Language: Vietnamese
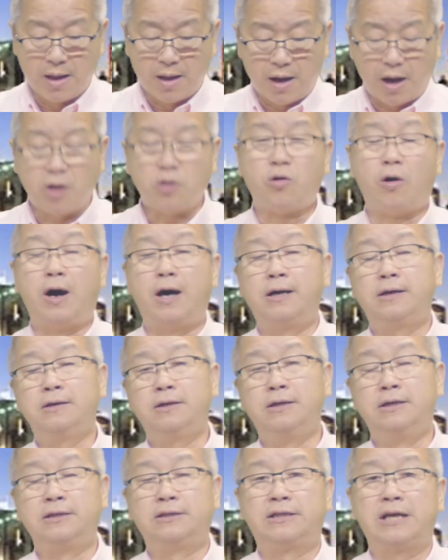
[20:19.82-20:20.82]
ở khoảng
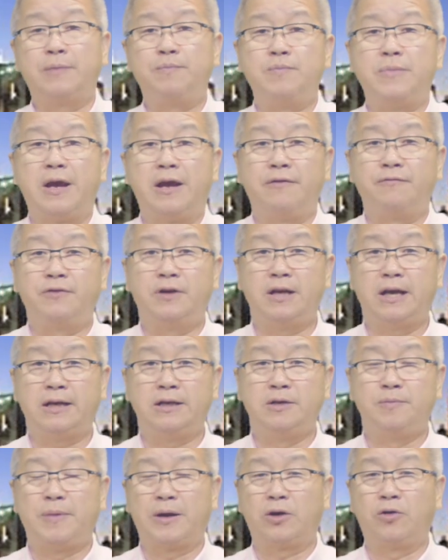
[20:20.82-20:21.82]
đường Chapman với lại
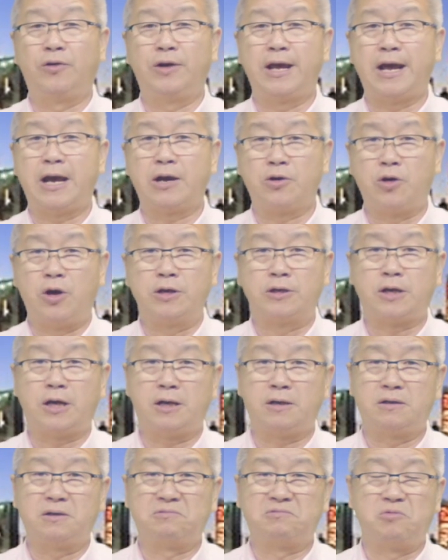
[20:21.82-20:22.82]
đường Magnolia, khoảng
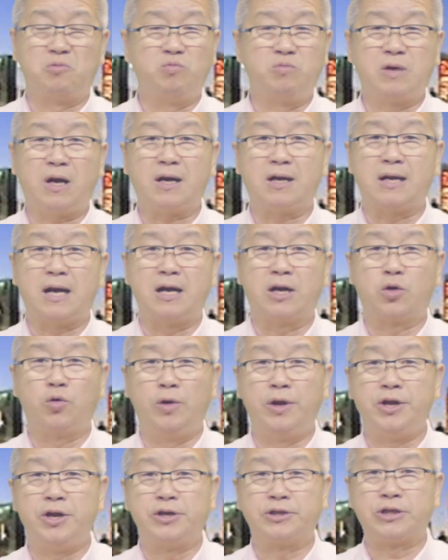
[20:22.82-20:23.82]
đó cũng rất gần
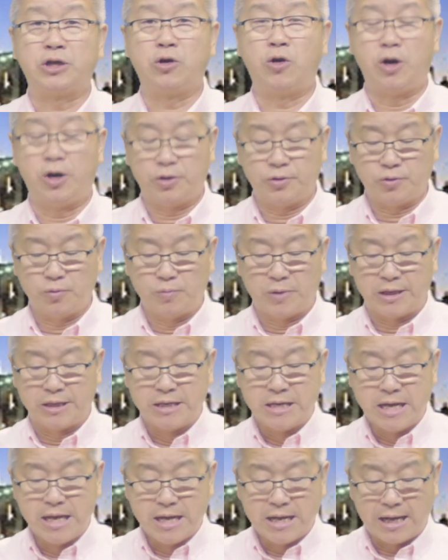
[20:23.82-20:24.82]
khu Little Sài Gòn của chúng mình.
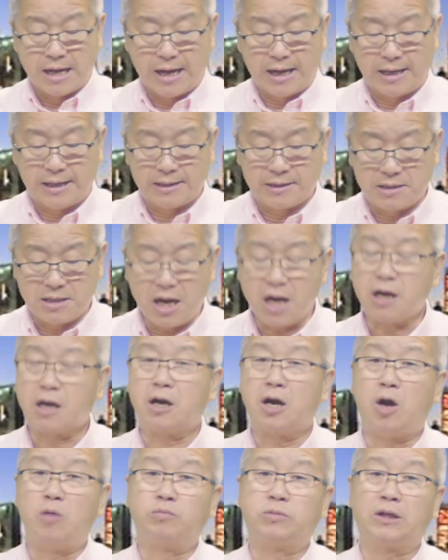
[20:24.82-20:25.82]
À, đất
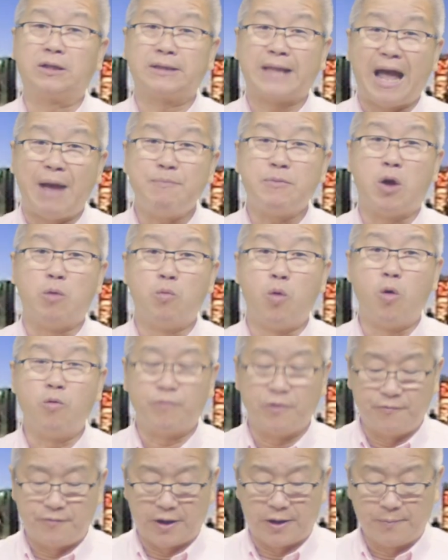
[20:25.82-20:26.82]
rộng tới tám ngàn mốt
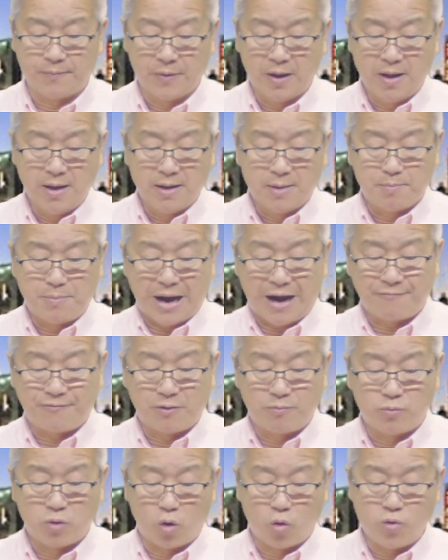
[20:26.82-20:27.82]
quý vị, ba
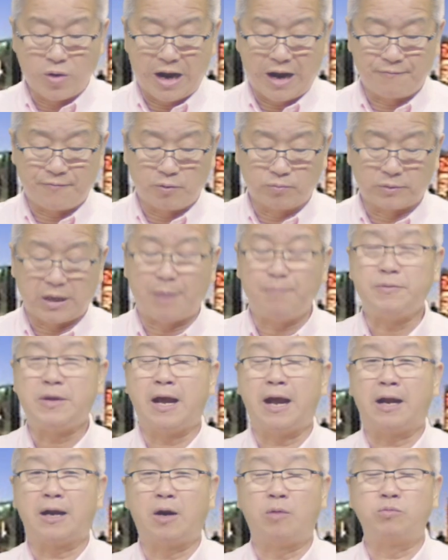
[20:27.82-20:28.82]
phòng ngủ, hai phòng tắm,
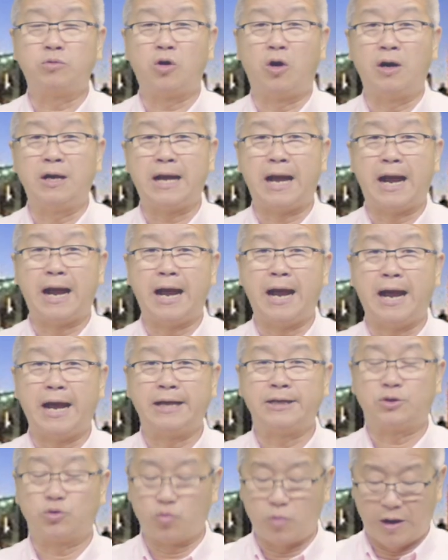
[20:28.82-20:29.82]
nhà rộng khoảng một ngàn
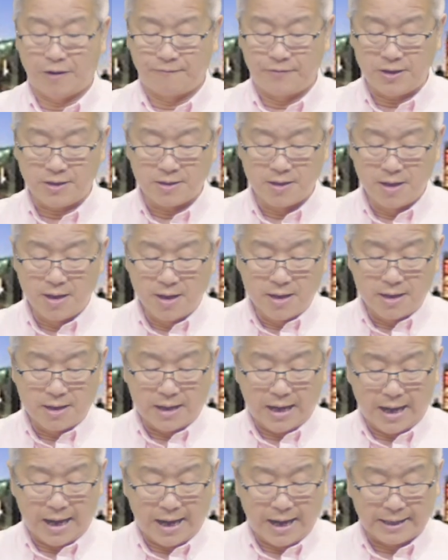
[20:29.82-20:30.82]
hai trăm square feet.
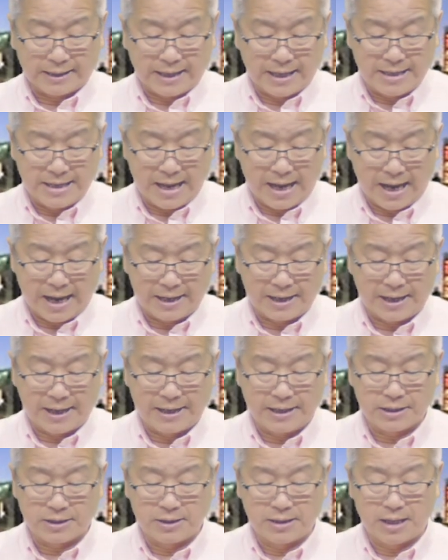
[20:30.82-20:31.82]
À, cái nhà
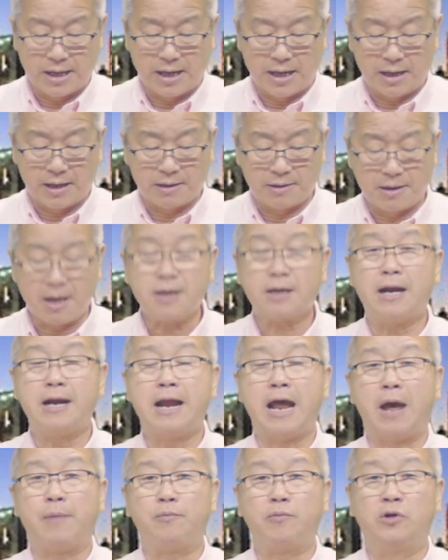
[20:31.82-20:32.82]
này à, rất là
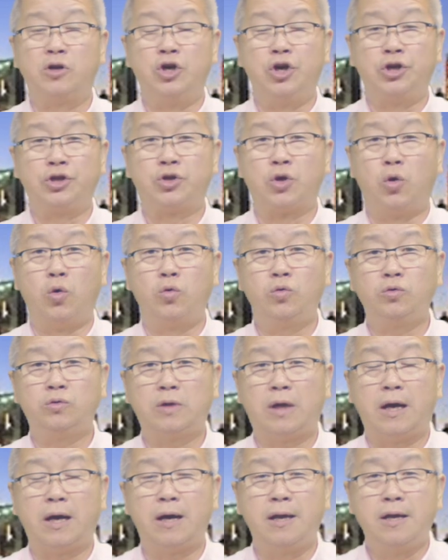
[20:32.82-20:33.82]
đẹp, người chủ
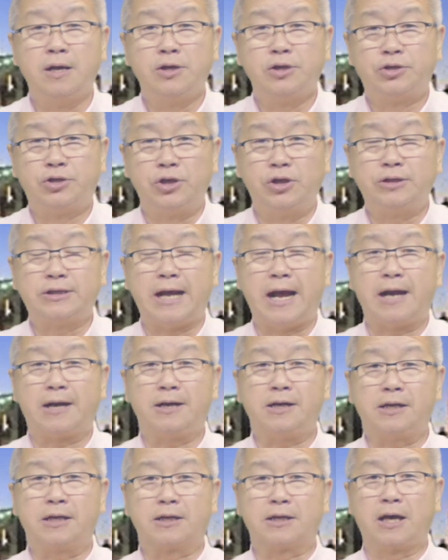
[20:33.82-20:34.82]
à, sửa sang
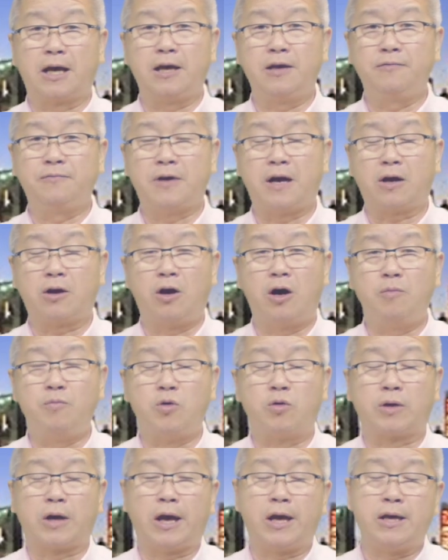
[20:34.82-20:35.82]
rất là kỹ và có
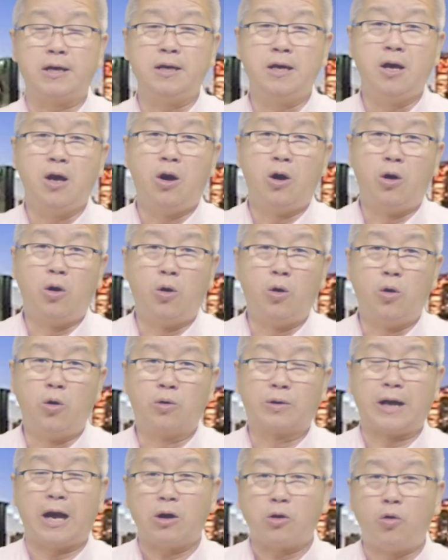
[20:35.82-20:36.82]
một cái
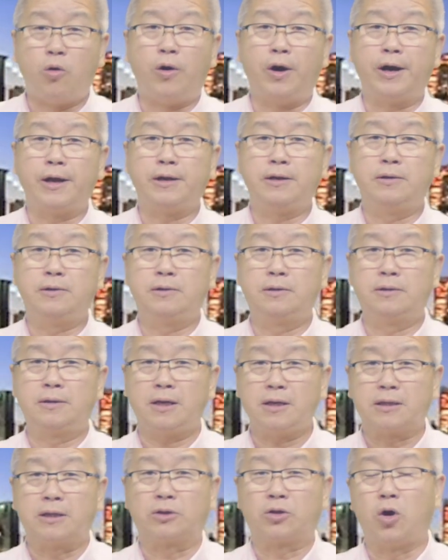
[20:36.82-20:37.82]
hồ cá khoai
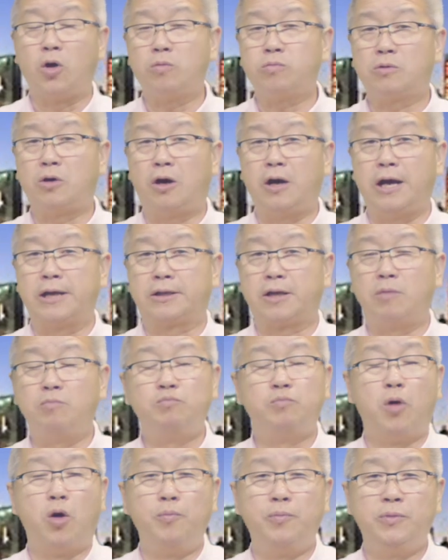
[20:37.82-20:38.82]
rất là tốt, có hệ
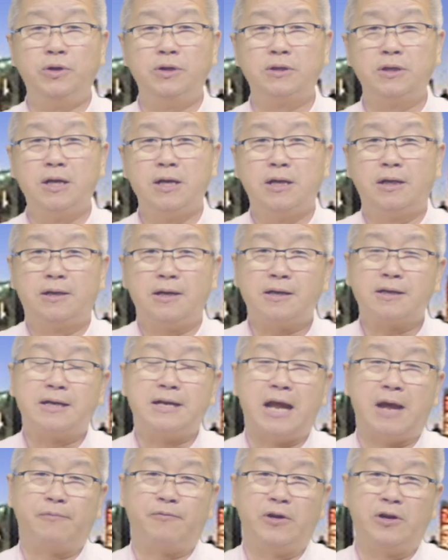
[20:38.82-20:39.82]
thống bơm nước rất là
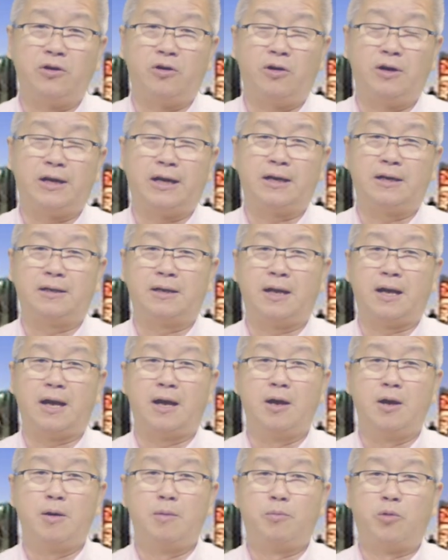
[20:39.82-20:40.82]
đẹp, phải nói rằng là
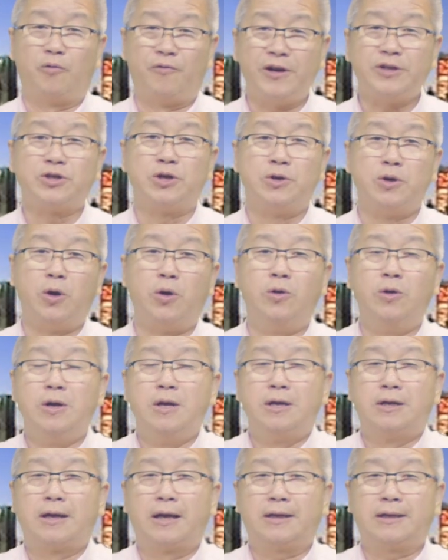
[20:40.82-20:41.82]
professional.
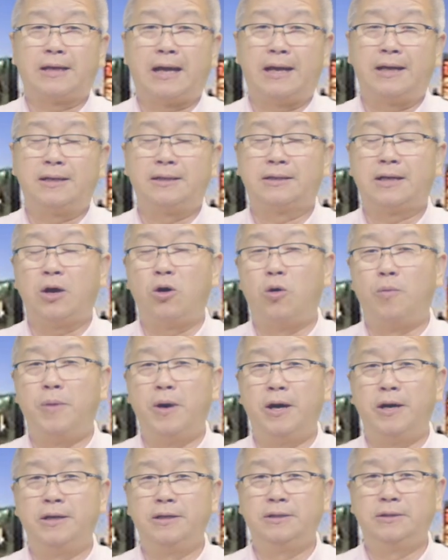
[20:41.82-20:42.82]
Cái cái, cái hồ
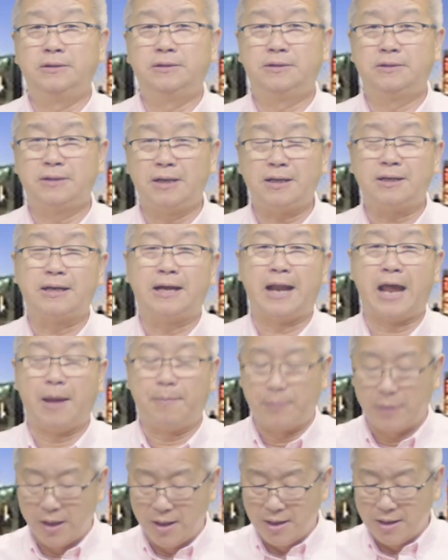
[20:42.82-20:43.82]
bơi rất là
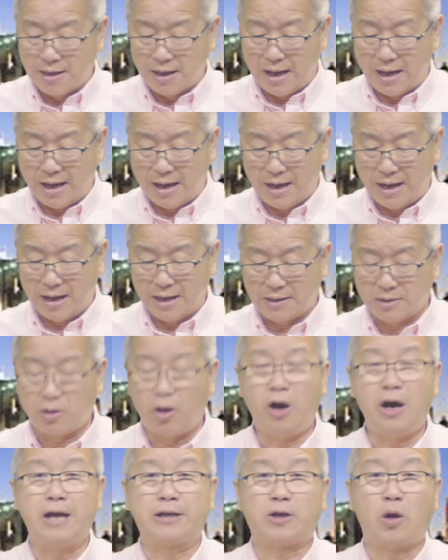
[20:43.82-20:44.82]
đẹp, à,
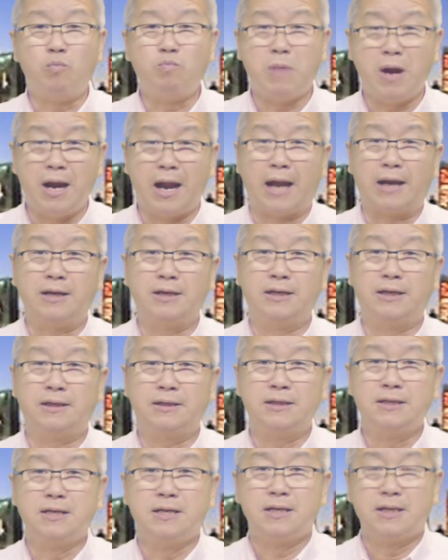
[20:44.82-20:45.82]
có hệ thống máy lạnh
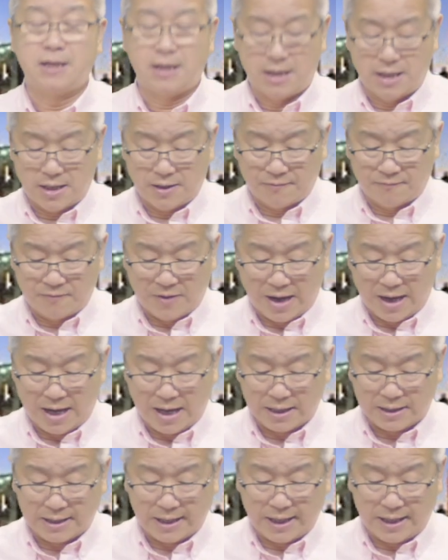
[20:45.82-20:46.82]
nữa. À,
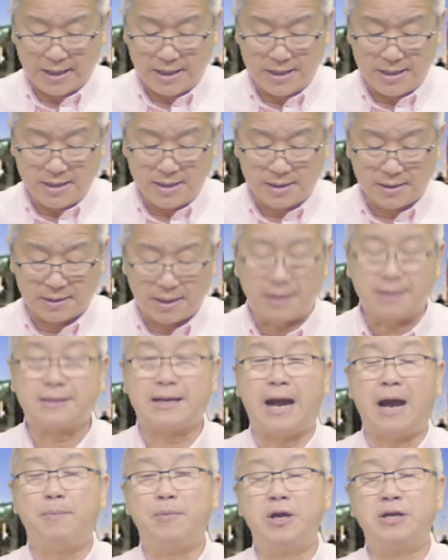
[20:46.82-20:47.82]
và cái tất
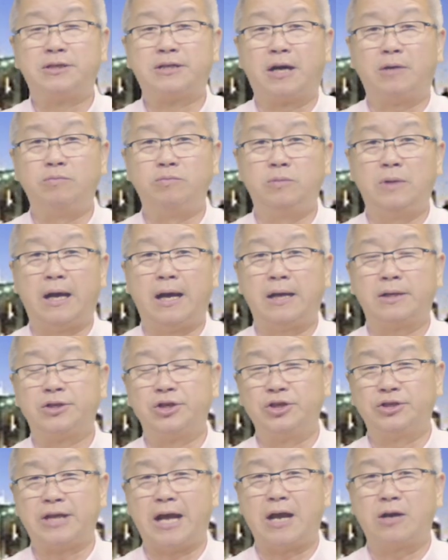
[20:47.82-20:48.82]
cả bên trong là
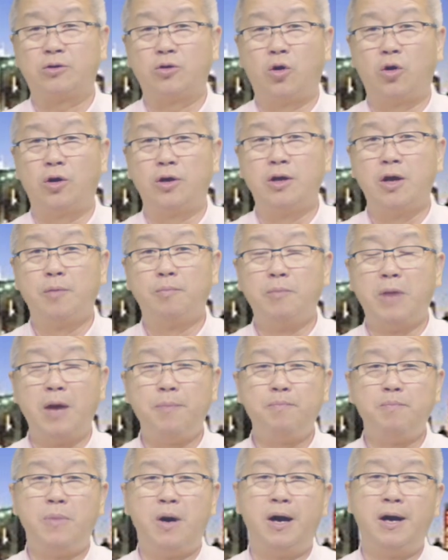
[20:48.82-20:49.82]
sửa sang rồi,
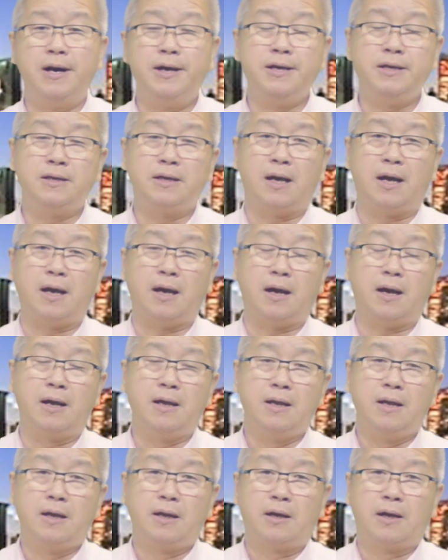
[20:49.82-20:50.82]
bếp mới, à,
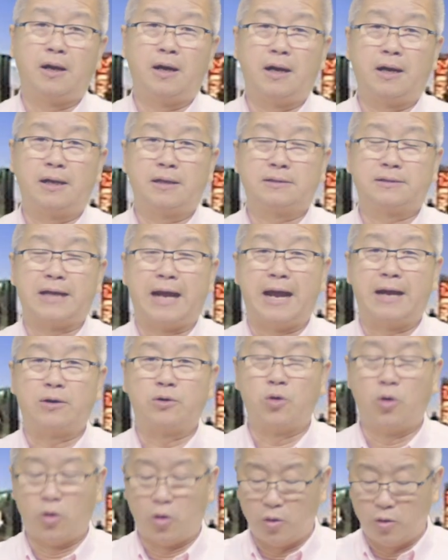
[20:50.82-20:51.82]
à,
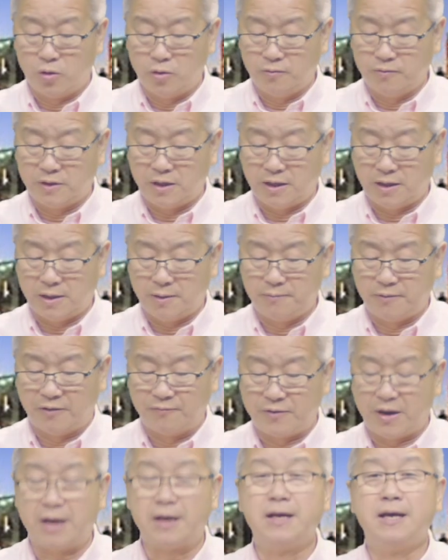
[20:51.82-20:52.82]
sàn gỗ, à,
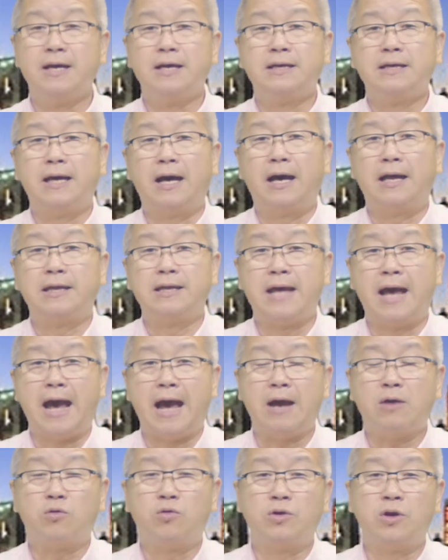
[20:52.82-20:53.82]
vân vân. À,
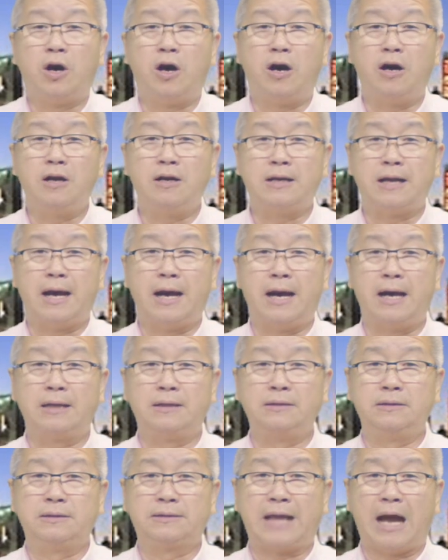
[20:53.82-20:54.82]
giá của nó là
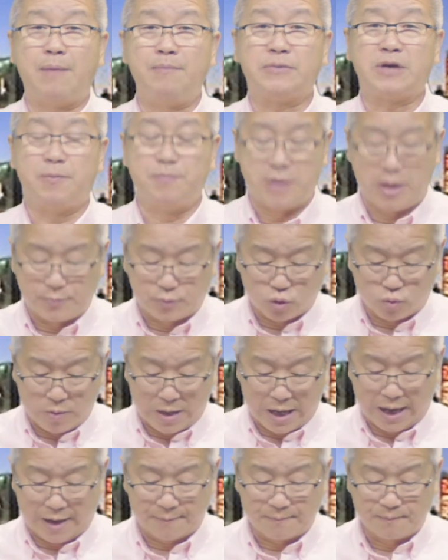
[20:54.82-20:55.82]
tám trăm năm mươi
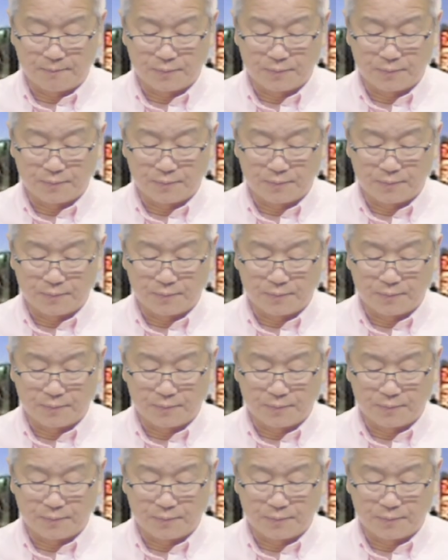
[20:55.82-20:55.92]
ngàn.